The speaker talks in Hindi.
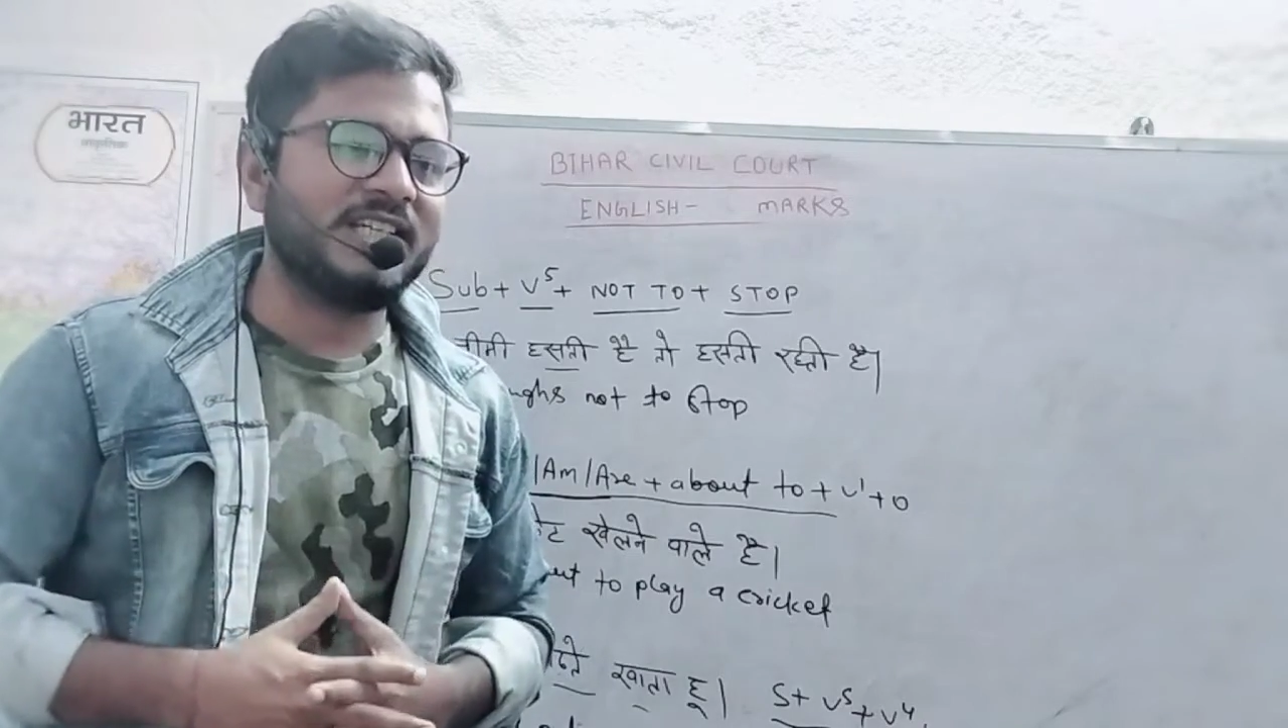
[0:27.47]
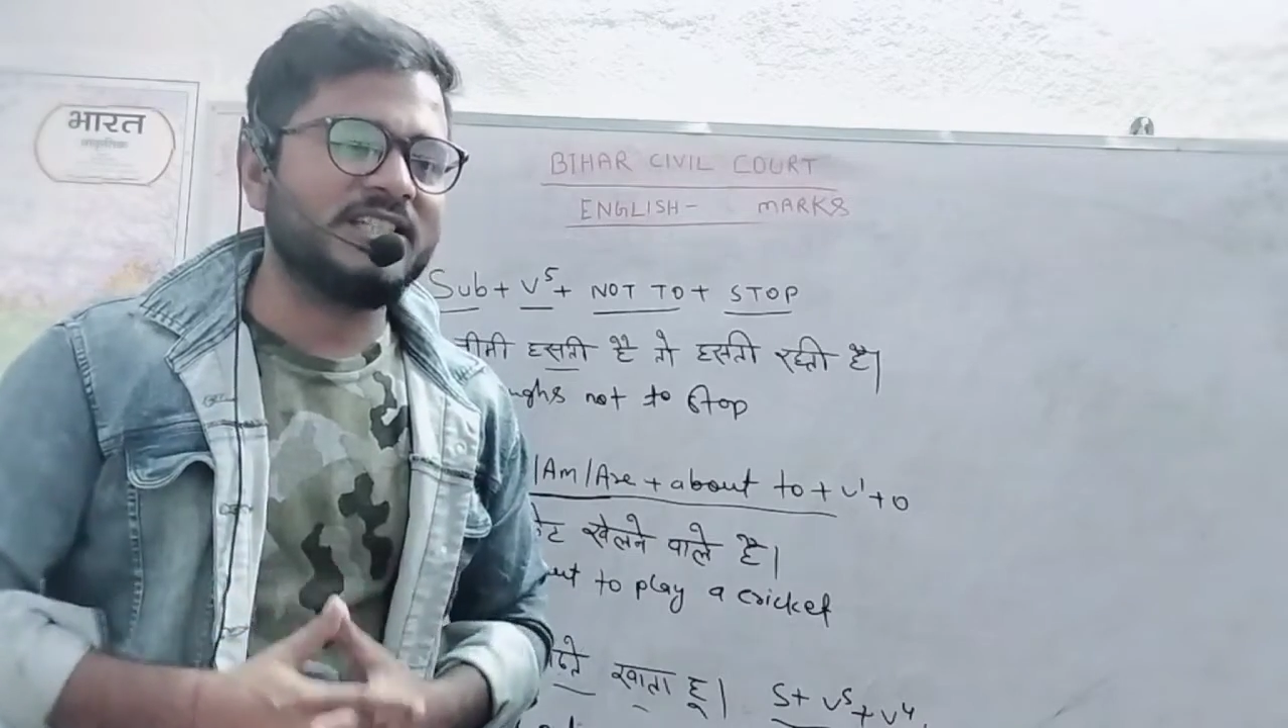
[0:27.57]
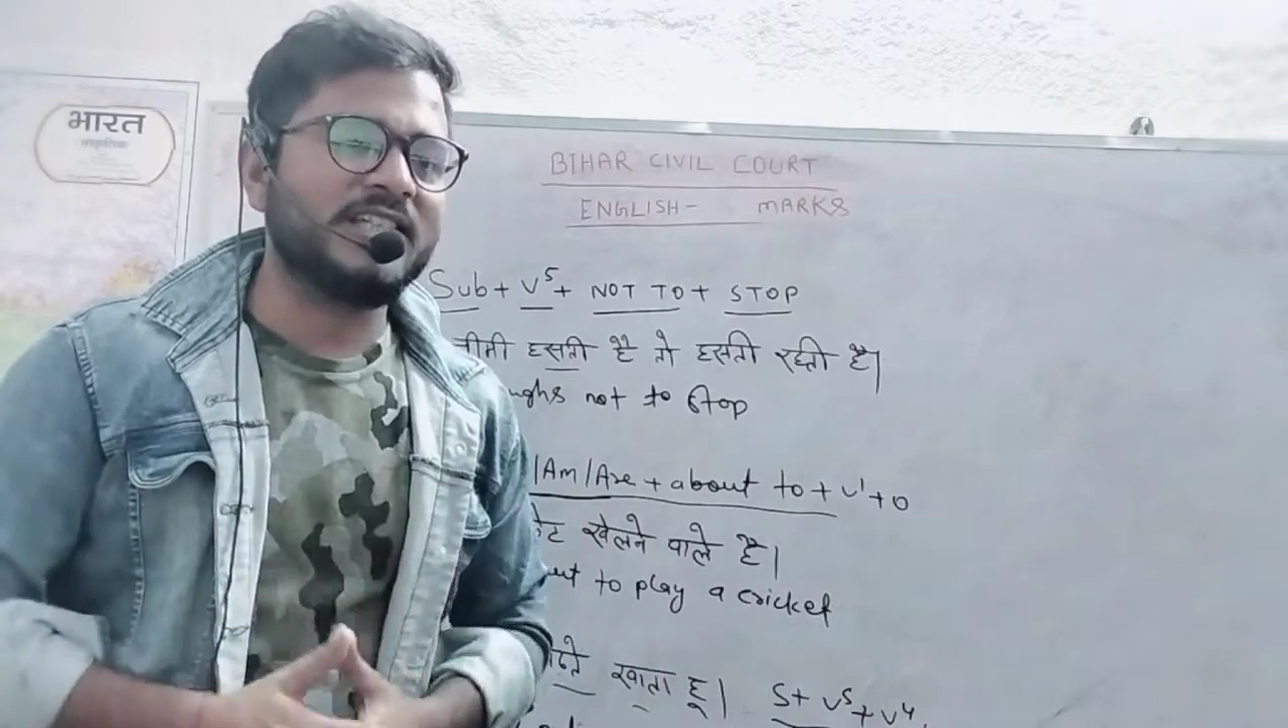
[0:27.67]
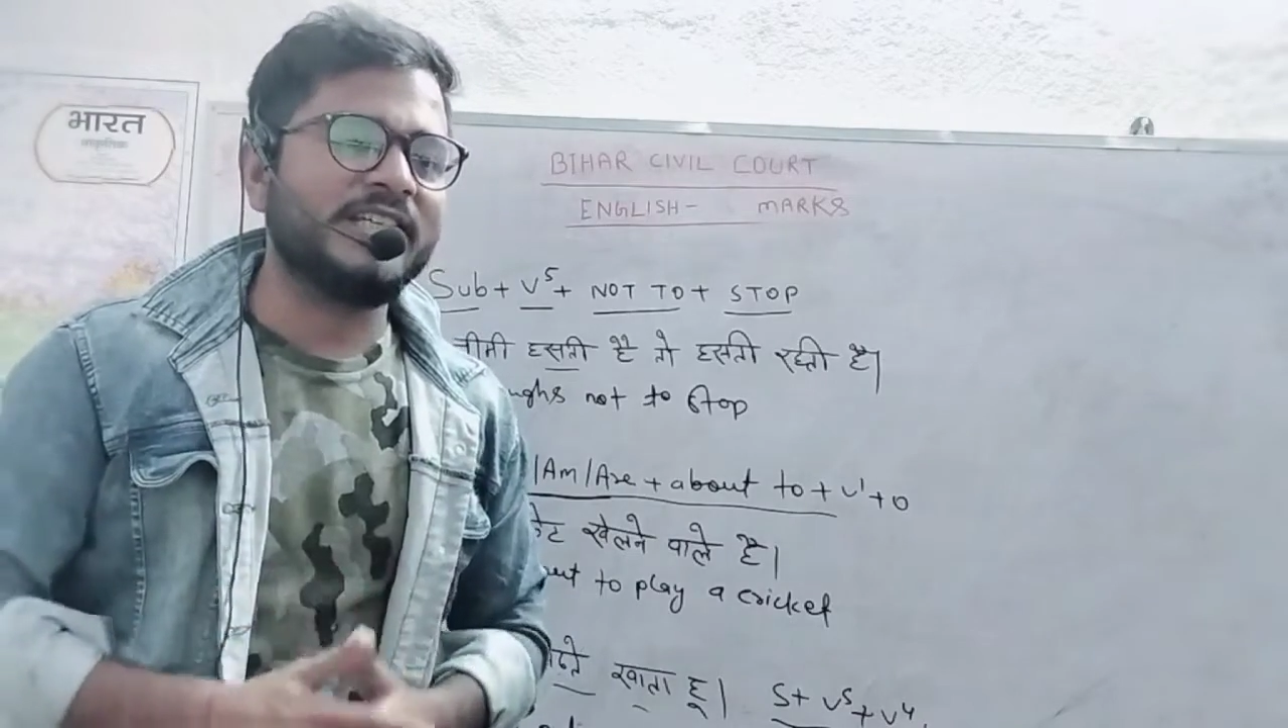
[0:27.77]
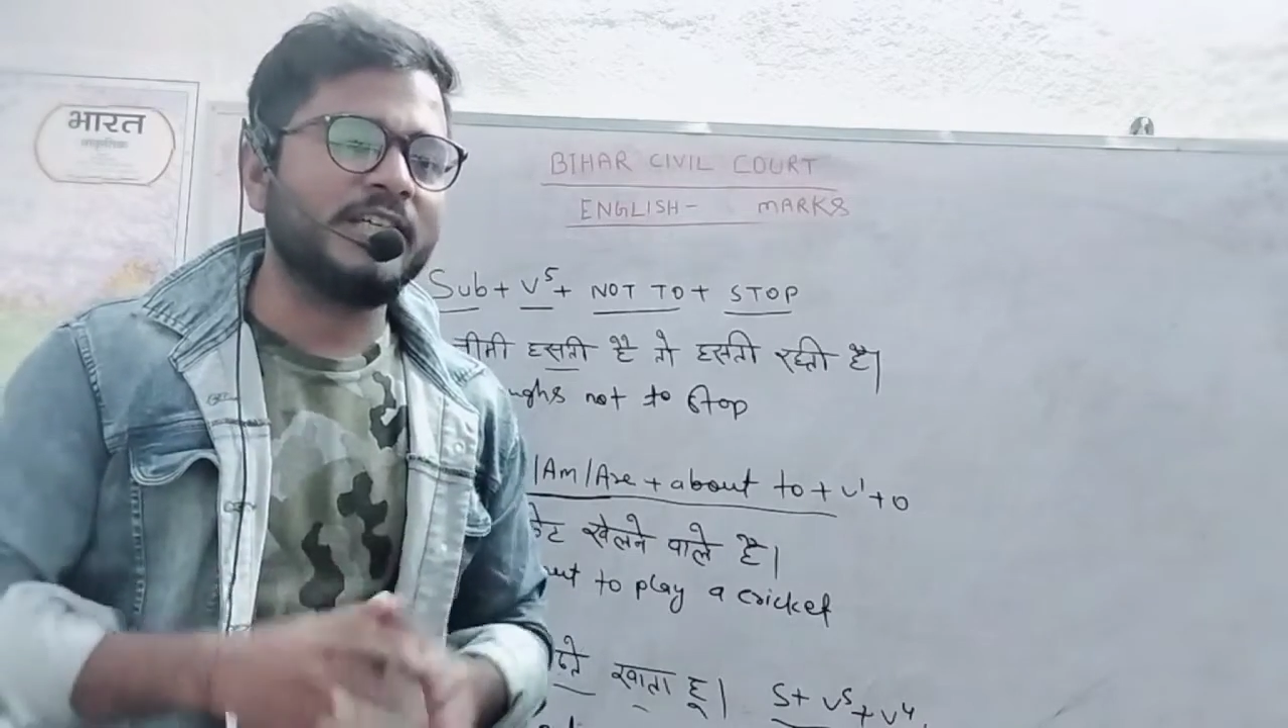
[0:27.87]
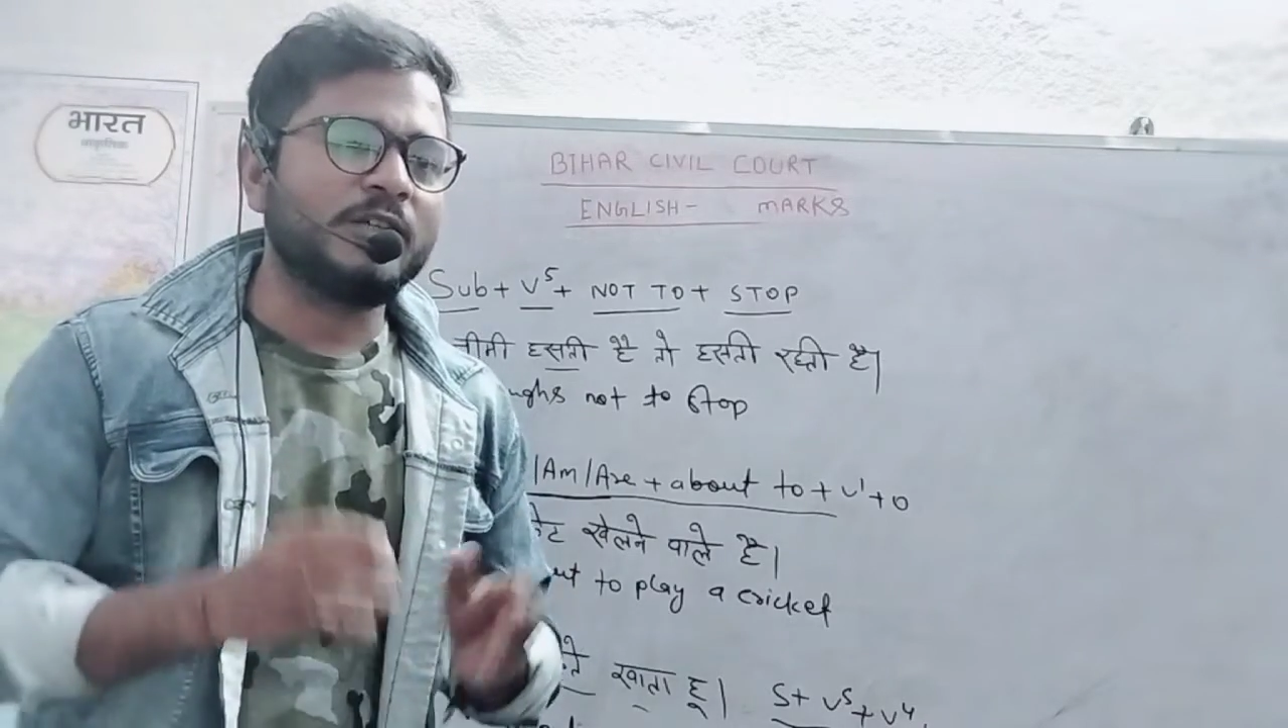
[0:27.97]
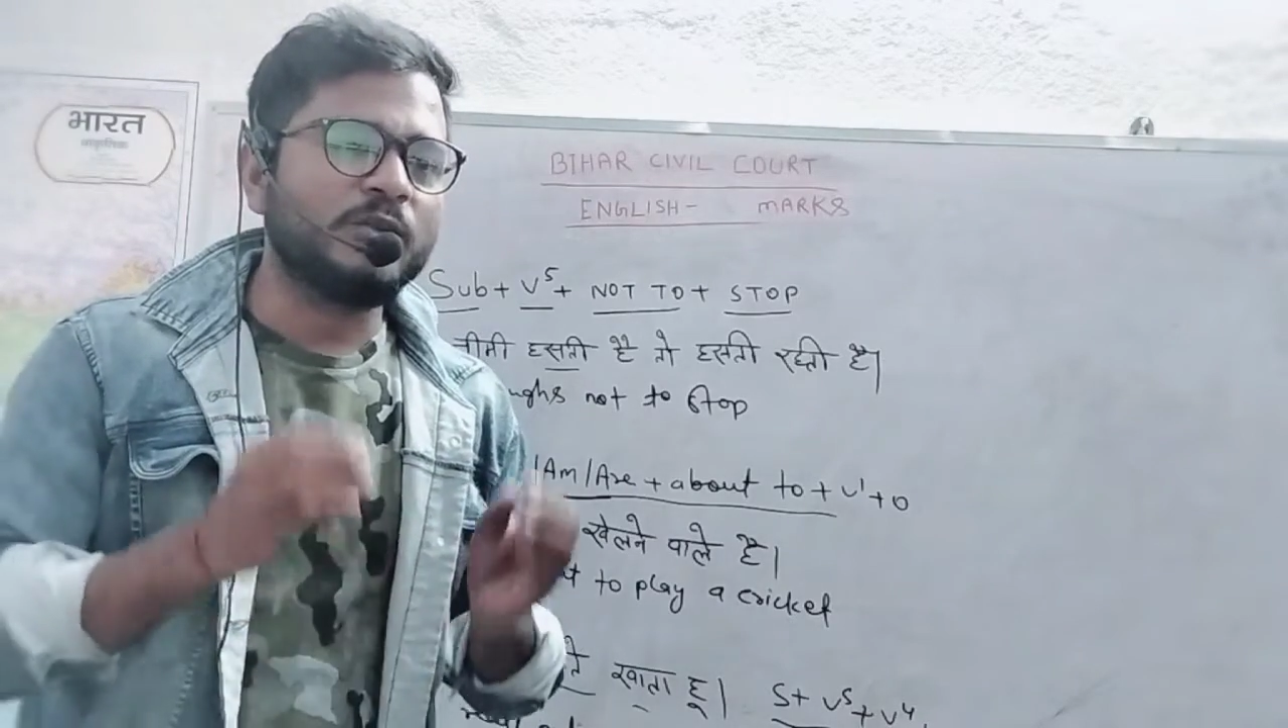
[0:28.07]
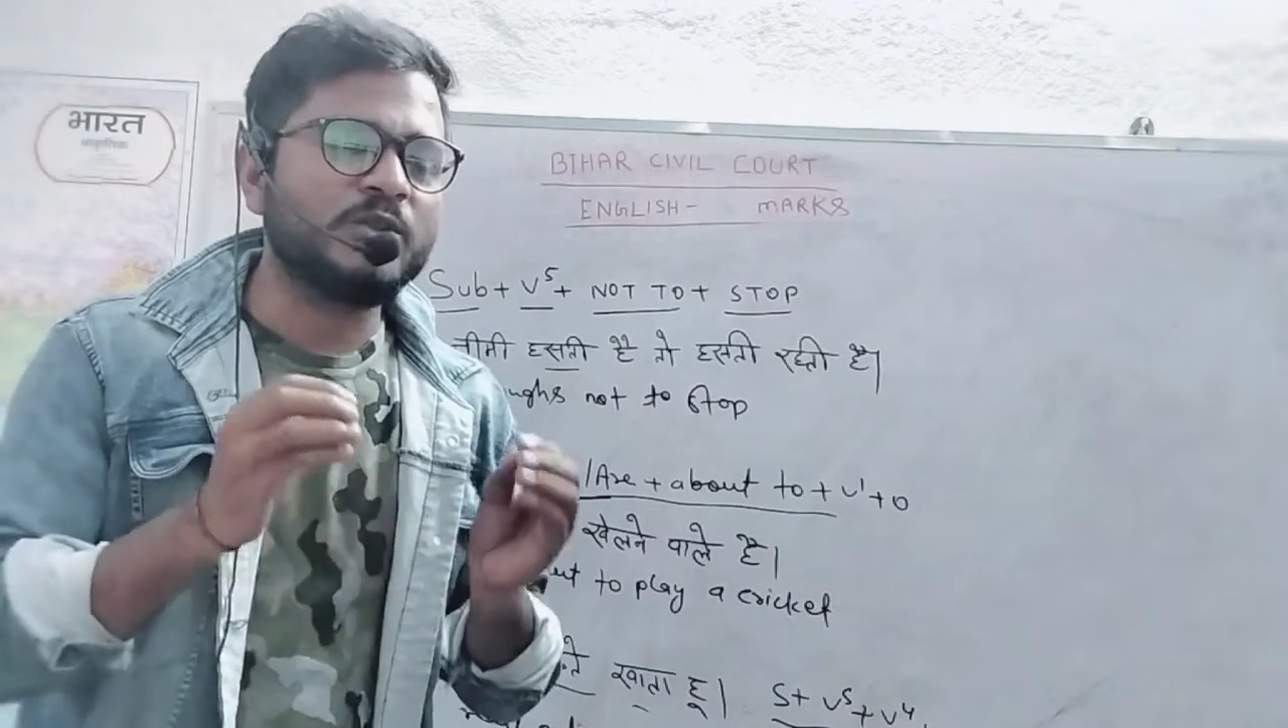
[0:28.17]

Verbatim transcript: जलने चाहिए